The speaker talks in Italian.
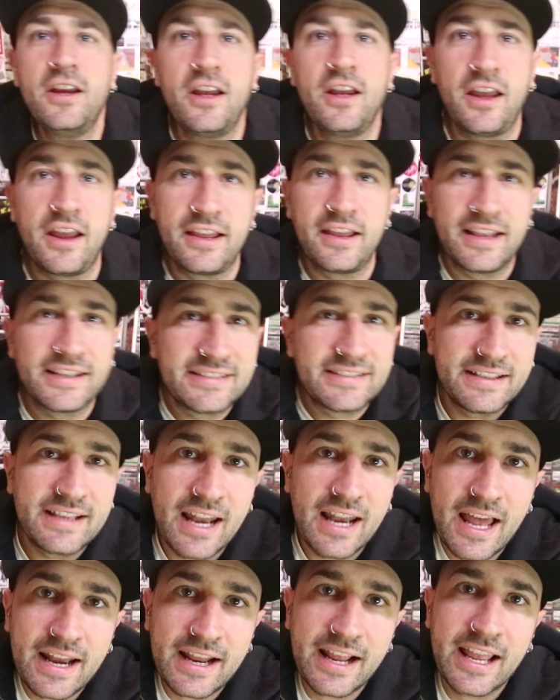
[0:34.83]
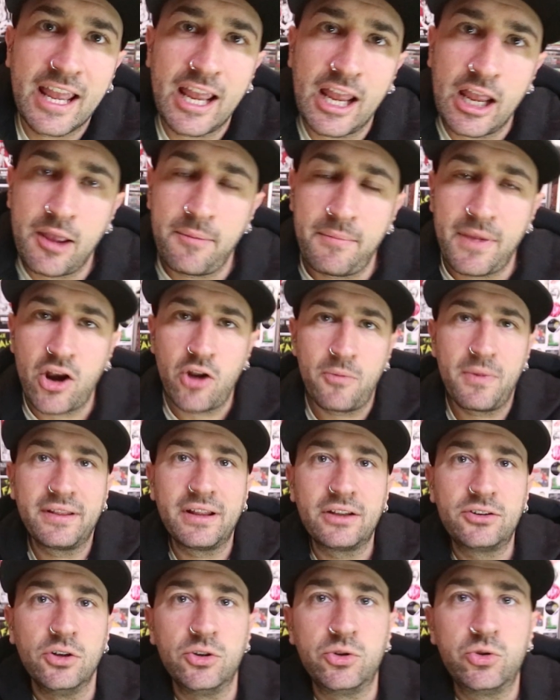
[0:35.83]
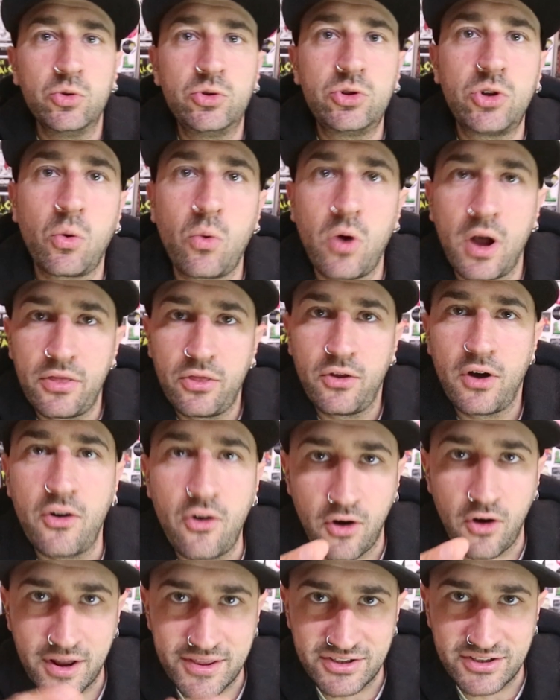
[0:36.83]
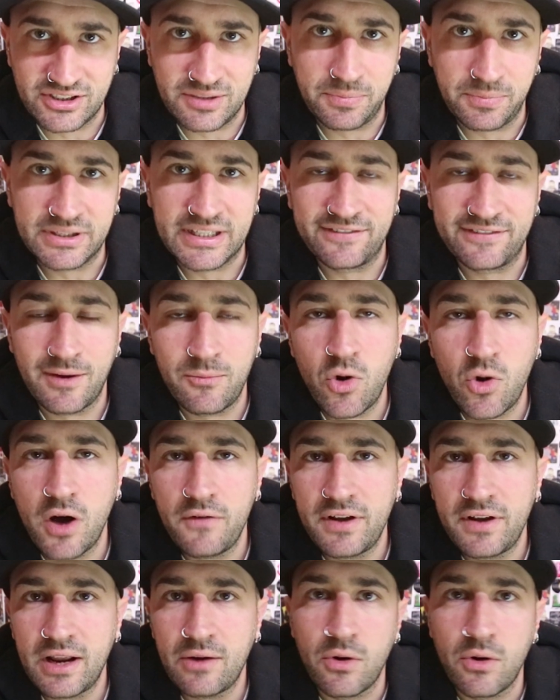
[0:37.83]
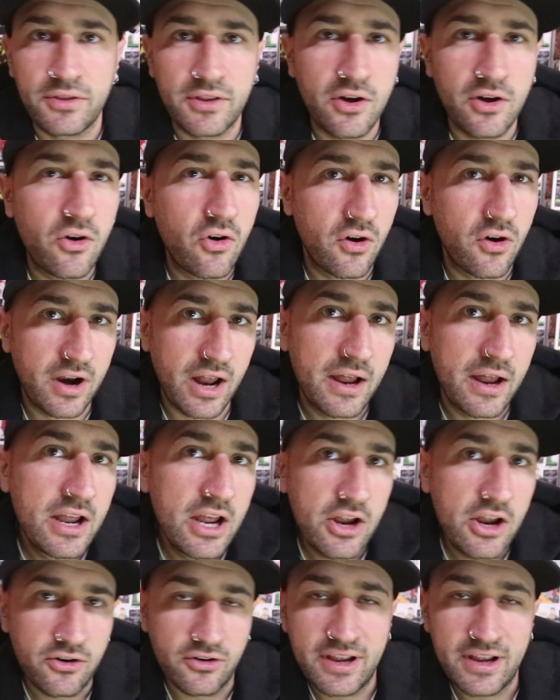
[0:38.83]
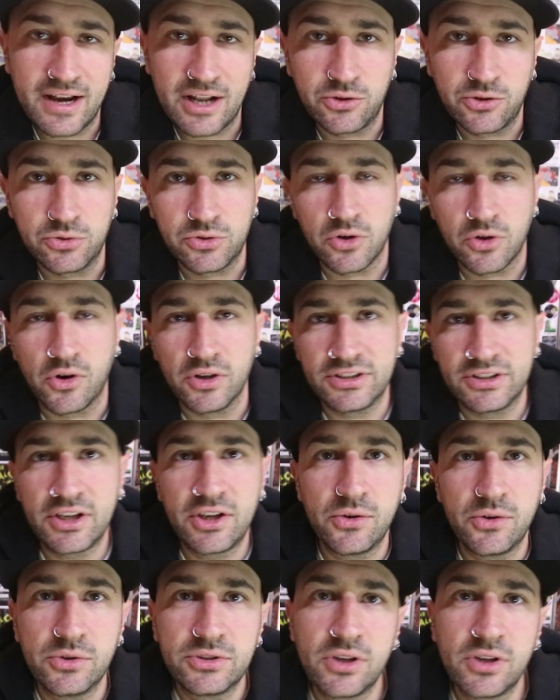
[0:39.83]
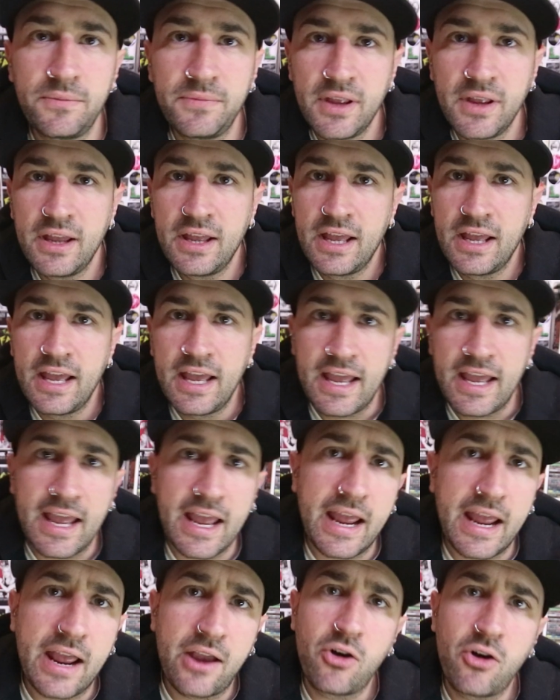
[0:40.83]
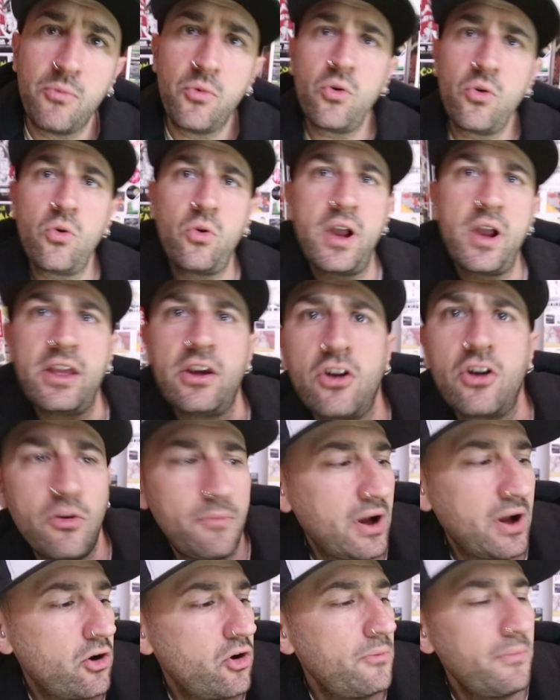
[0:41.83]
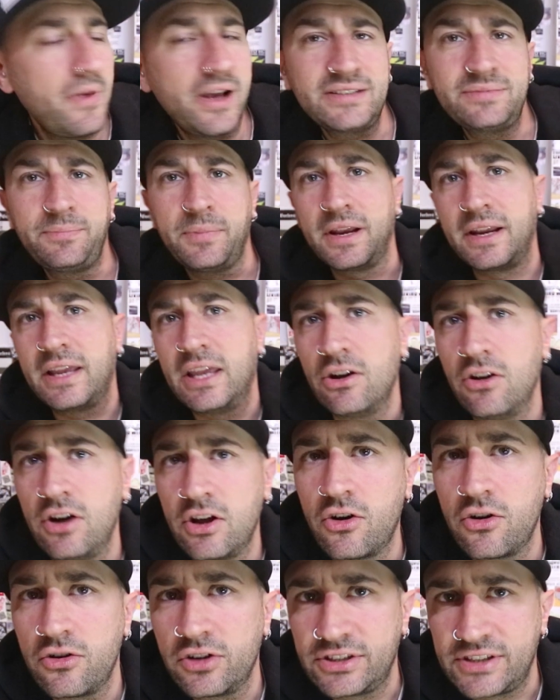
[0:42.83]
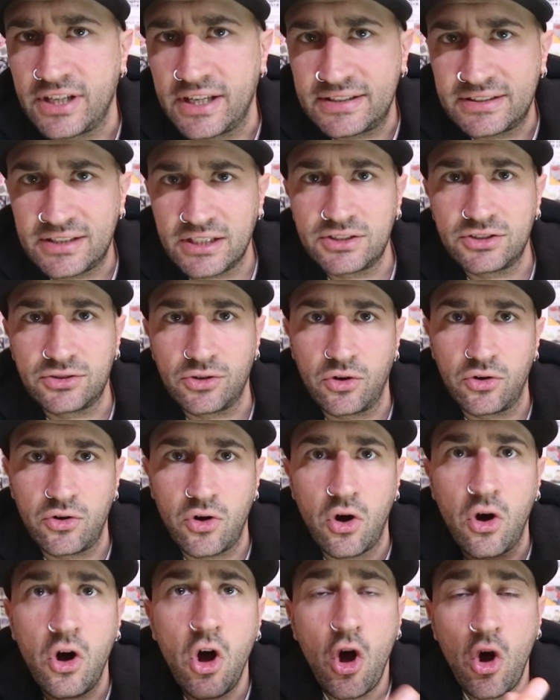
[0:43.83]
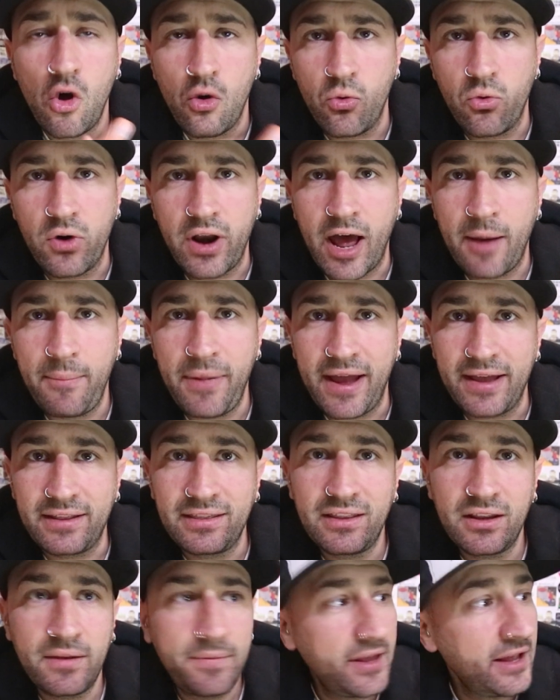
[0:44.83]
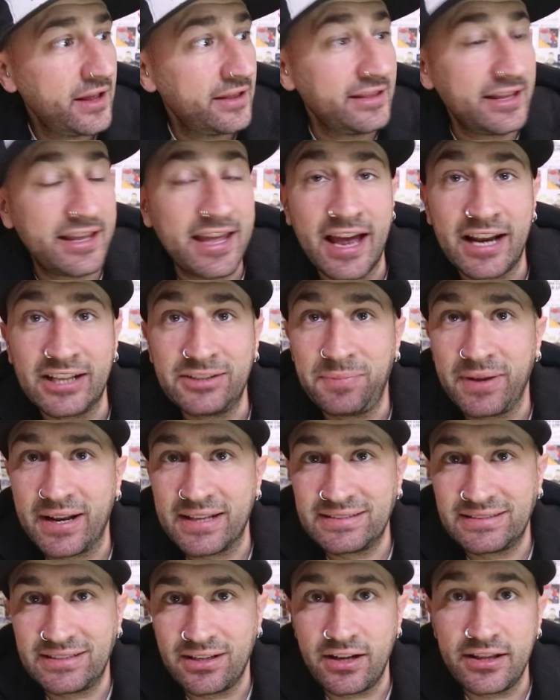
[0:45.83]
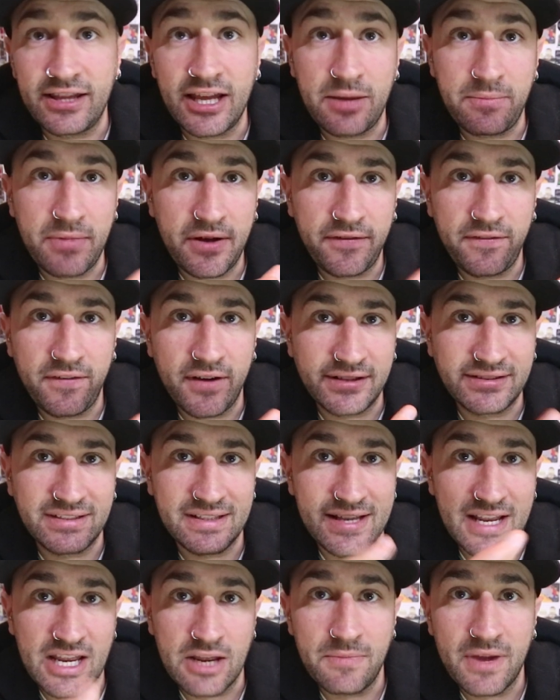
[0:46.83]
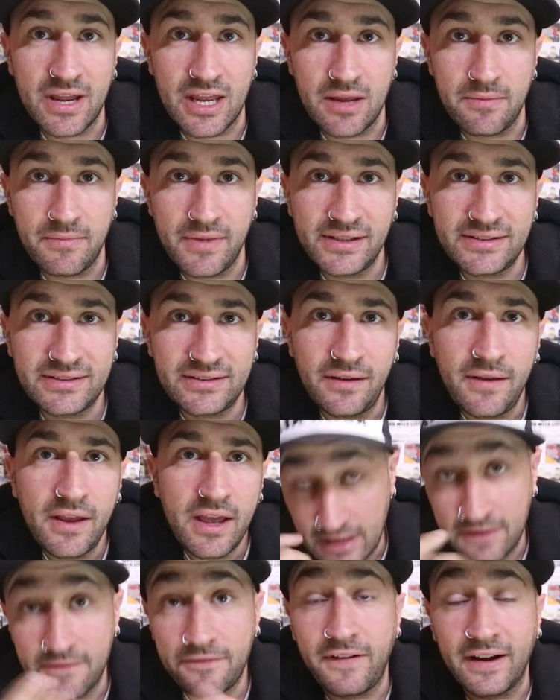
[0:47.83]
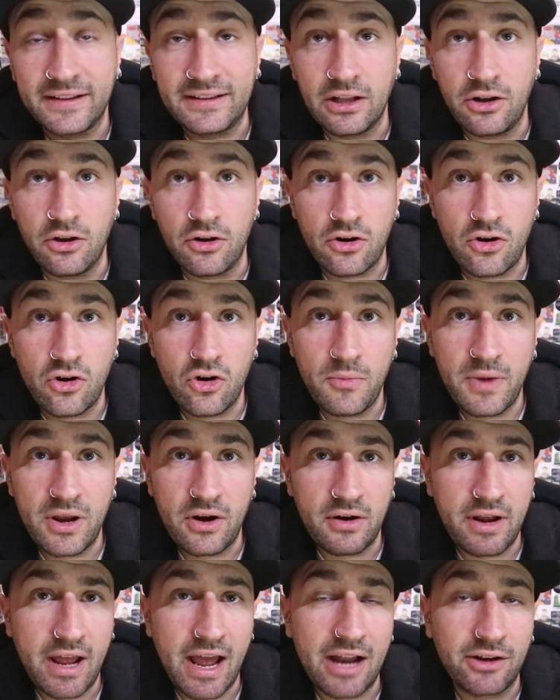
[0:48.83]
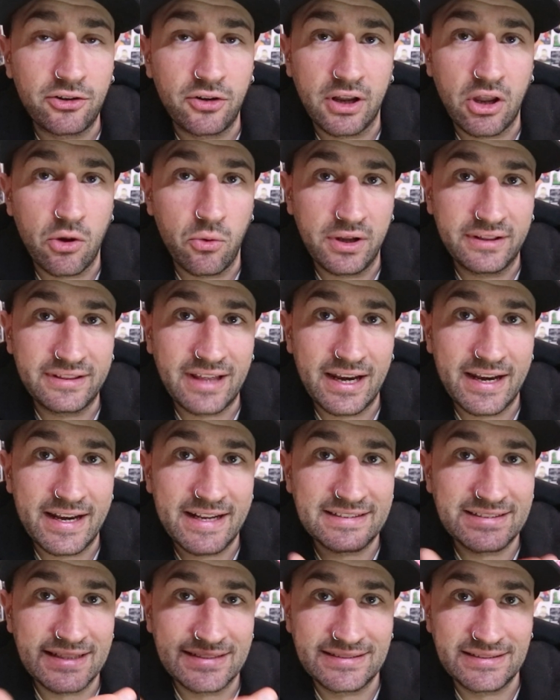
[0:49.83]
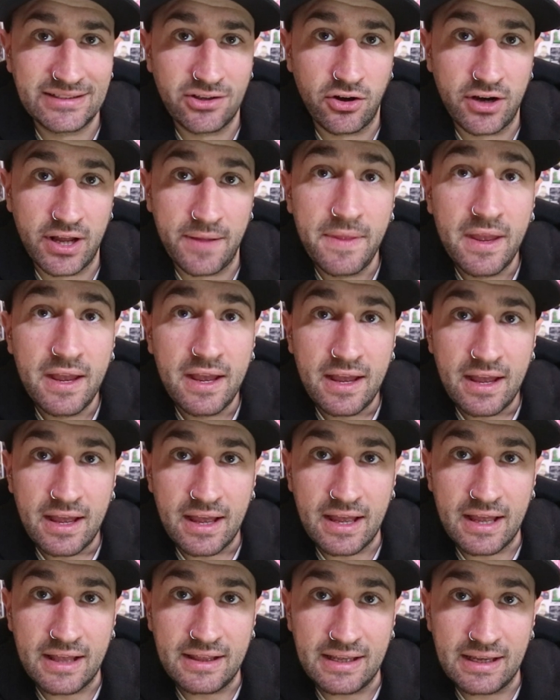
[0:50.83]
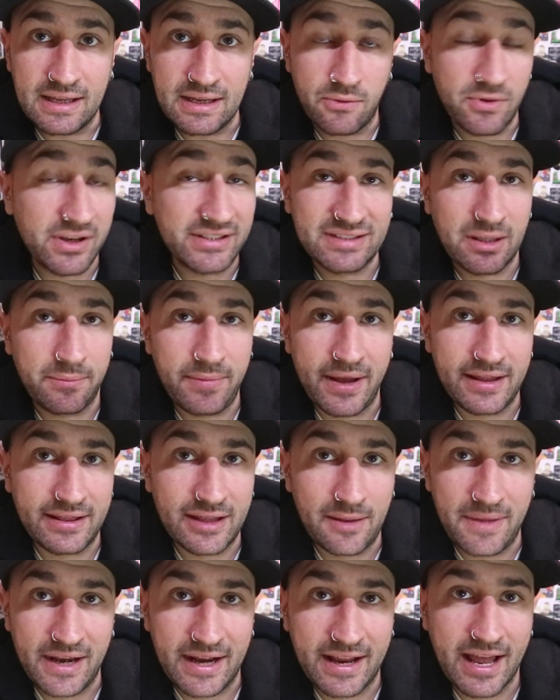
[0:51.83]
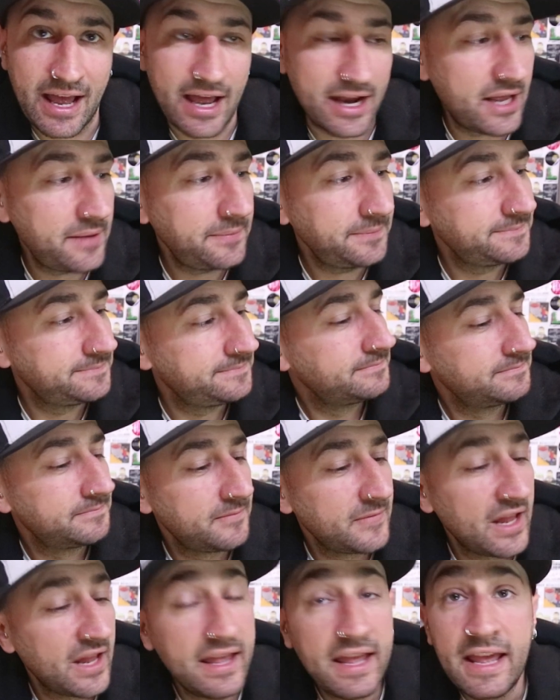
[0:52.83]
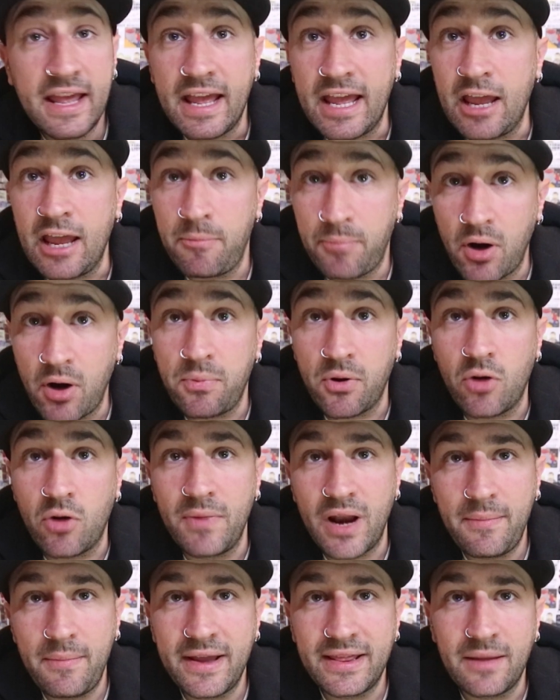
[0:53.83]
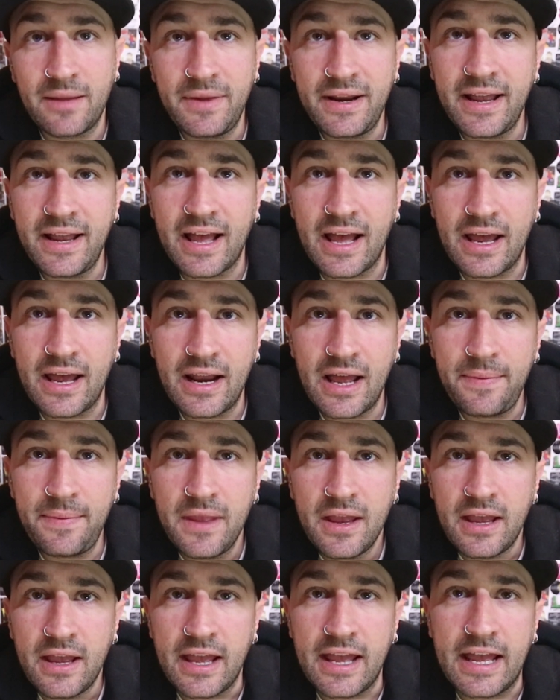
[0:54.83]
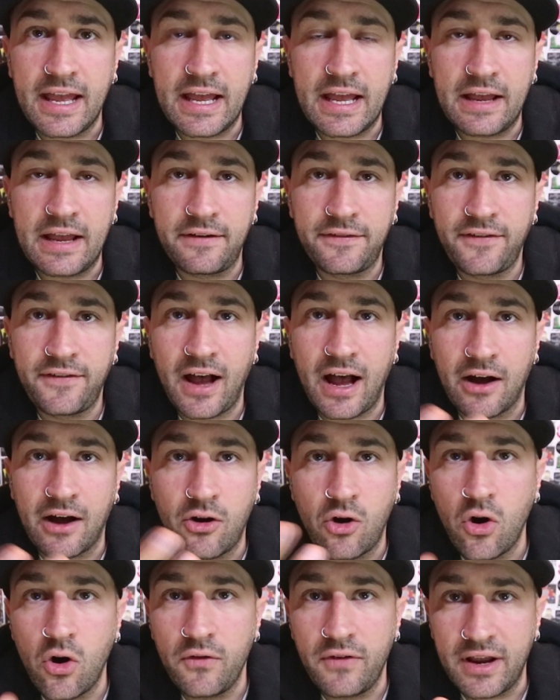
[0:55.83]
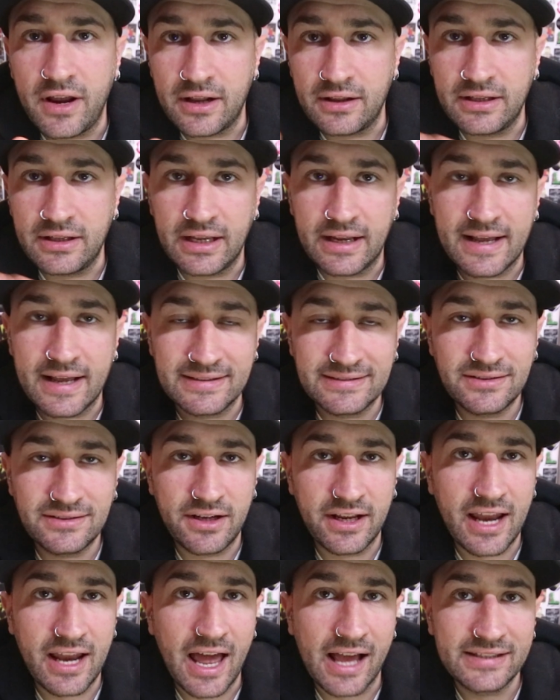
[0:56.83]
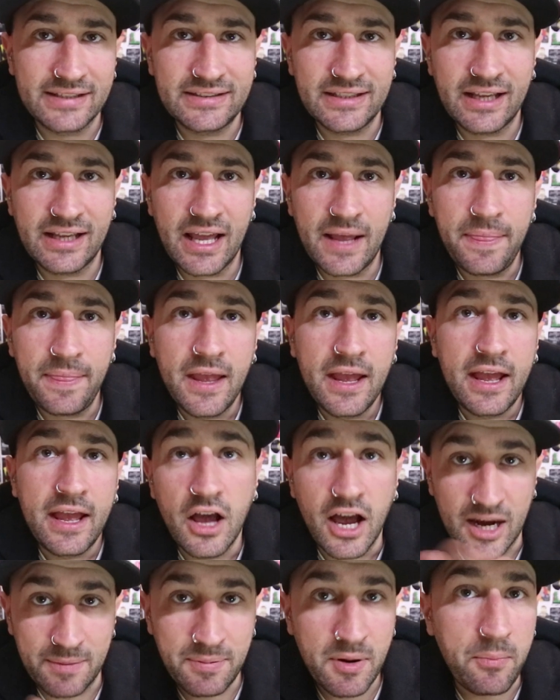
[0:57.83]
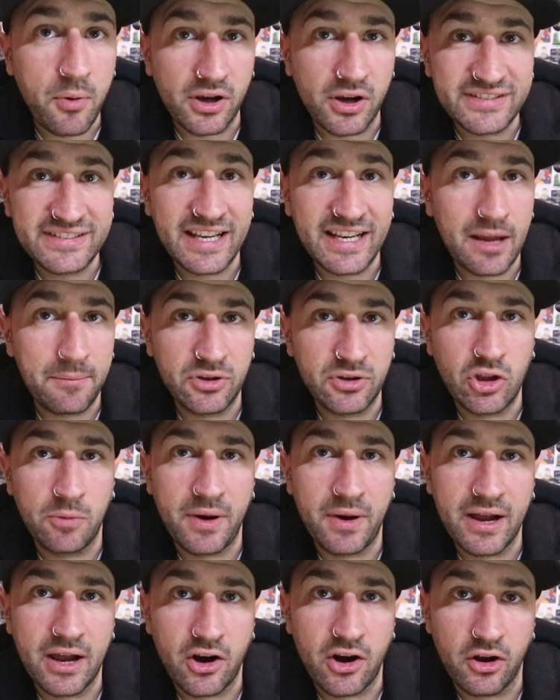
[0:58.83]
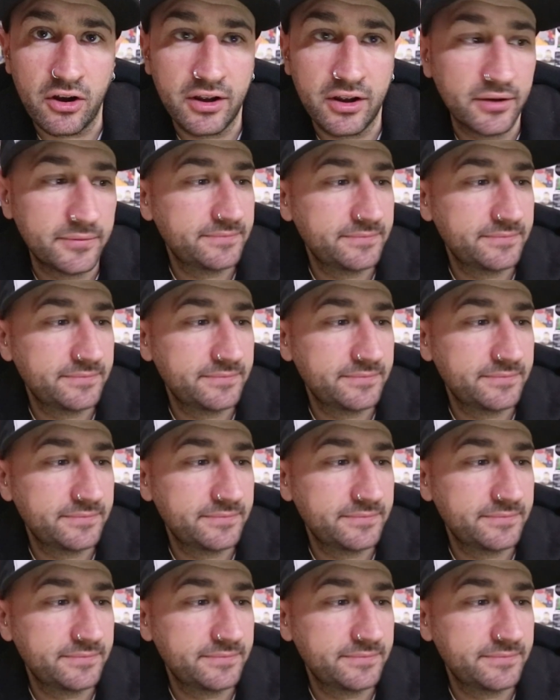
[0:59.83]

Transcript: è da segnalare che mi hanno mandato il tutto quando ancora ci si poteva muovere, quando ancora non era tutto così chiuso. E comunque io e Gomma Gomma, per chi non li conoscesse, sono una band di chiara ispirazione dei MFers e The Gimme Gimmes. Infatti il loro nome non è altro che un'italianizzazione eh, di questa band americana e proprio come la band americana eh, fa cover di canzoni classiche riproposte in ambito punk rock.